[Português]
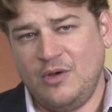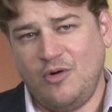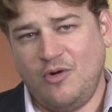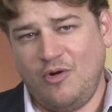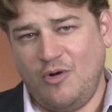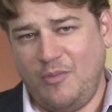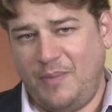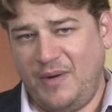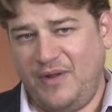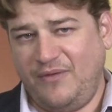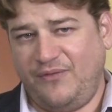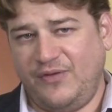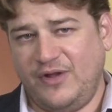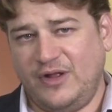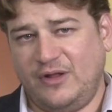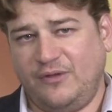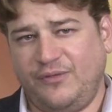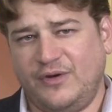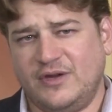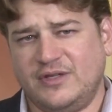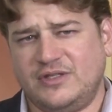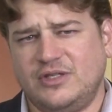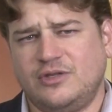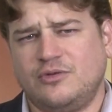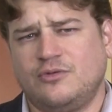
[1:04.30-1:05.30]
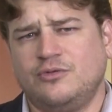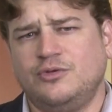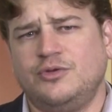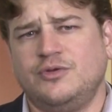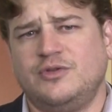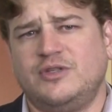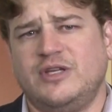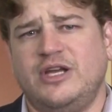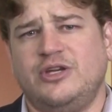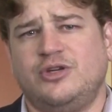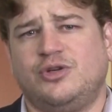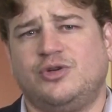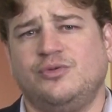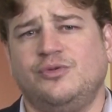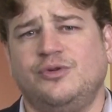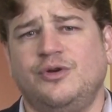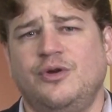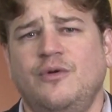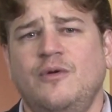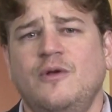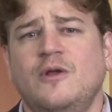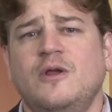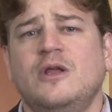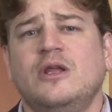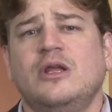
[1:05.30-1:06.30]
O prefeito Francisco José
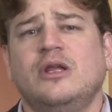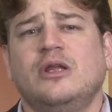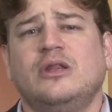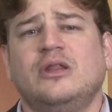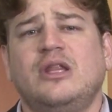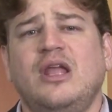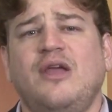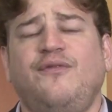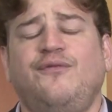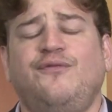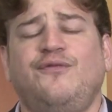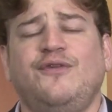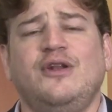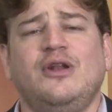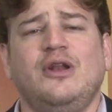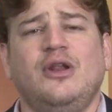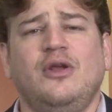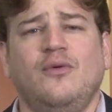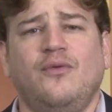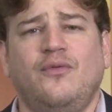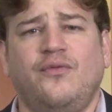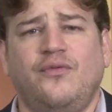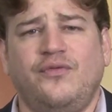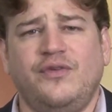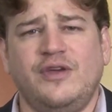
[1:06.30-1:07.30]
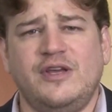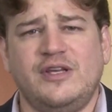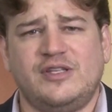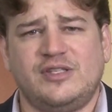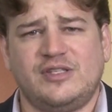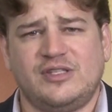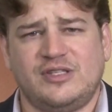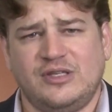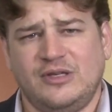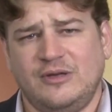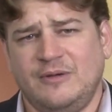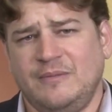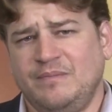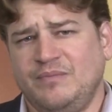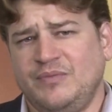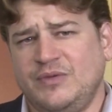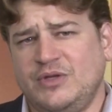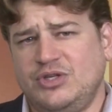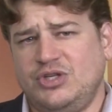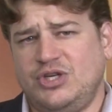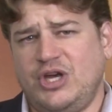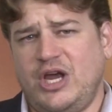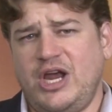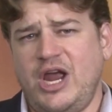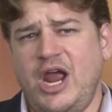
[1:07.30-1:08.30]
Júnior definiu vice,
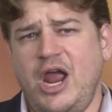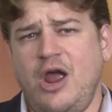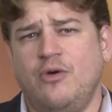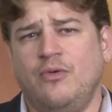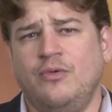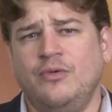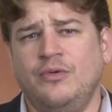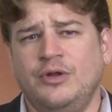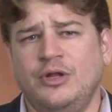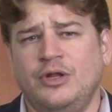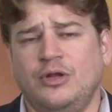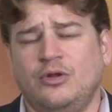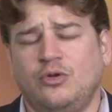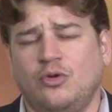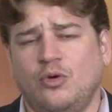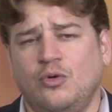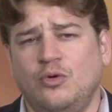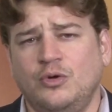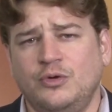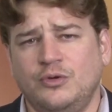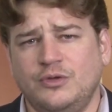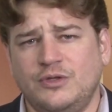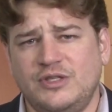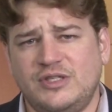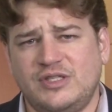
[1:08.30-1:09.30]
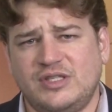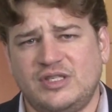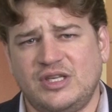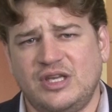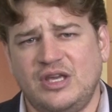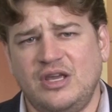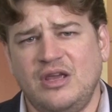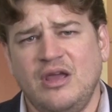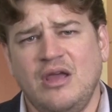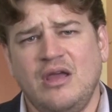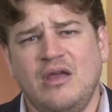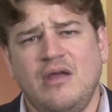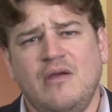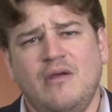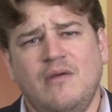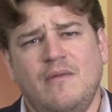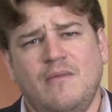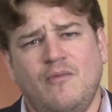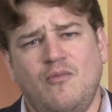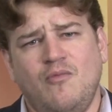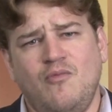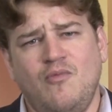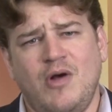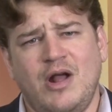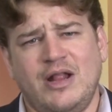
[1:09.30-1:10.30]
já reúne em torno de si
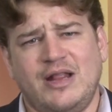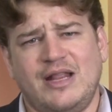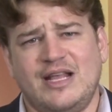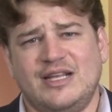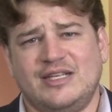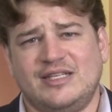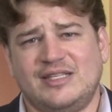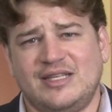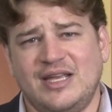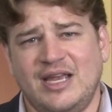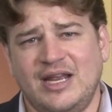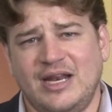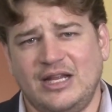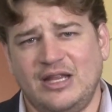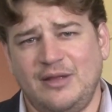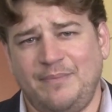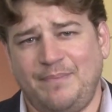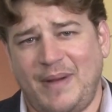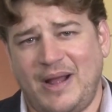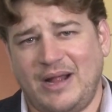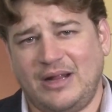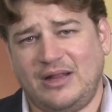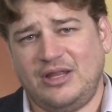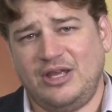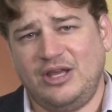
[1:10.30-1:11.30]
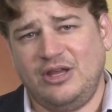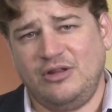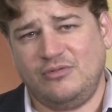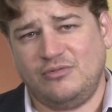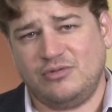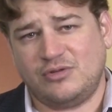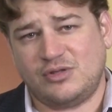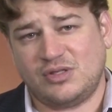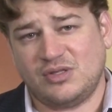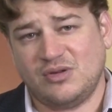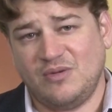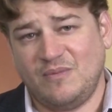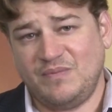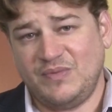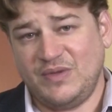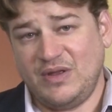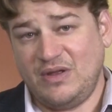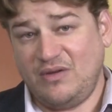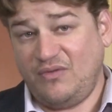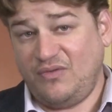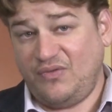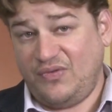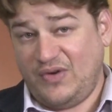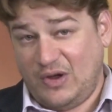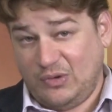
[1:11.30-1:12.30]
uma dezena de partidos.
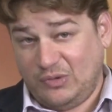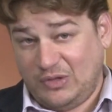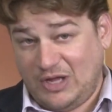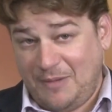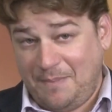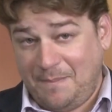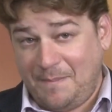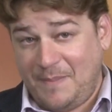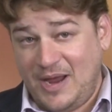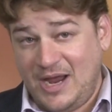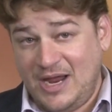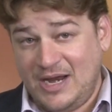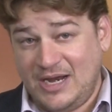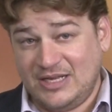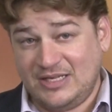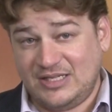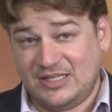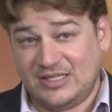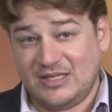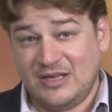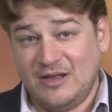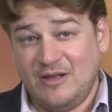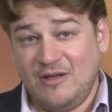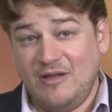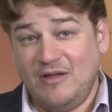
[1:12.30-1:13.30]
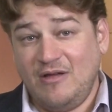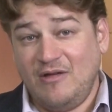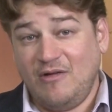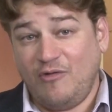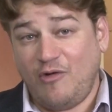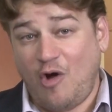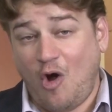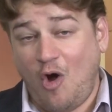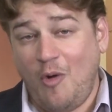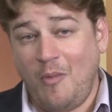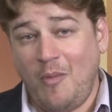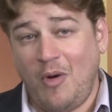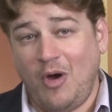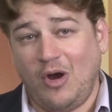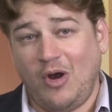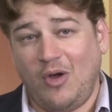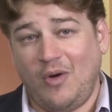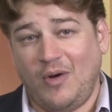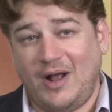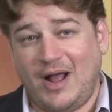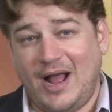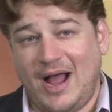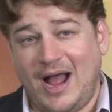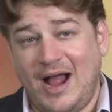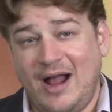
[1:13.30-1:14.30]
Falta apenas
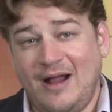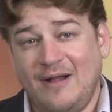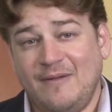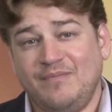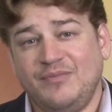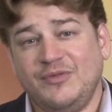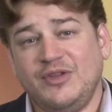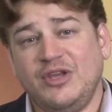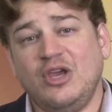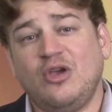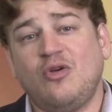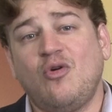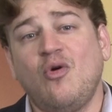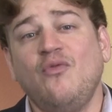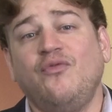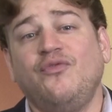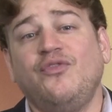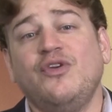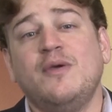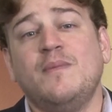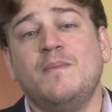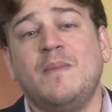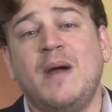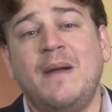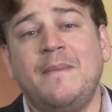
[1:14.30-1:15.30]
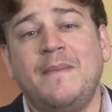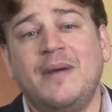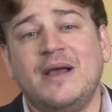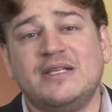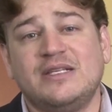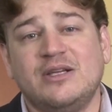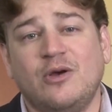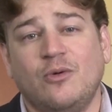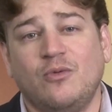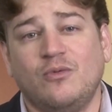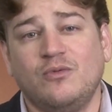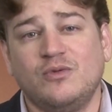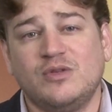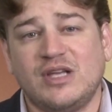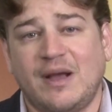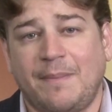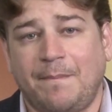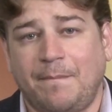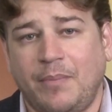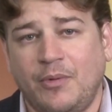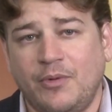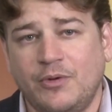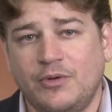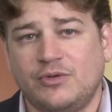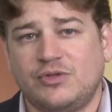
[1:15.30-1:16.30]
homologar e confirmar mais alguns
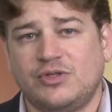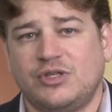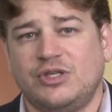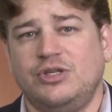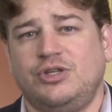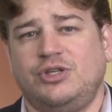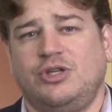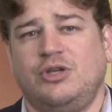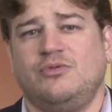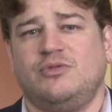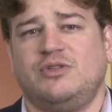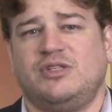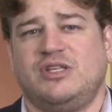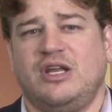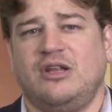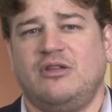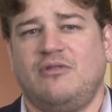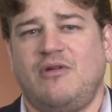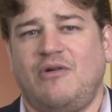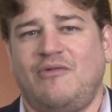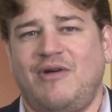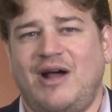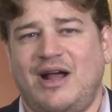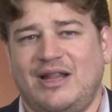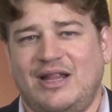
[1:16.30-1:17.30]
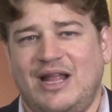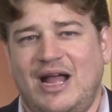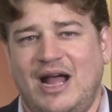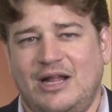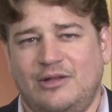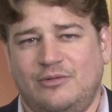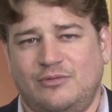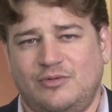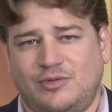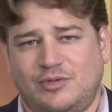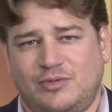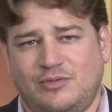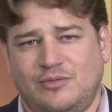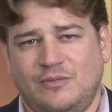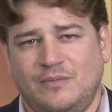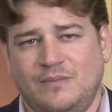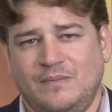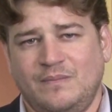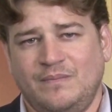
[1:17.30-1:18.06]
apoios que estão sendo aguardados.